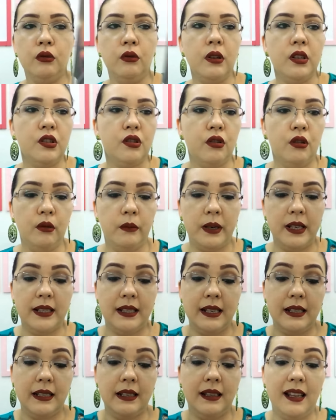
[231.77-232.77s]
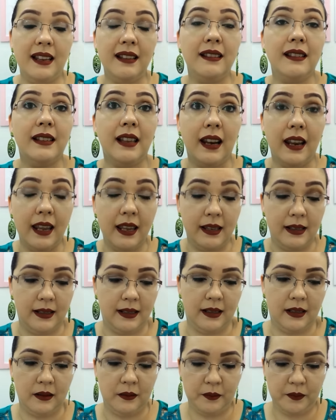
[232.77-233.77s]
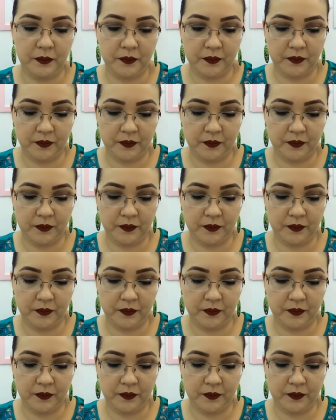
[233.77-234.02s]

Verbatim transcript: duas sombras, esse tem três.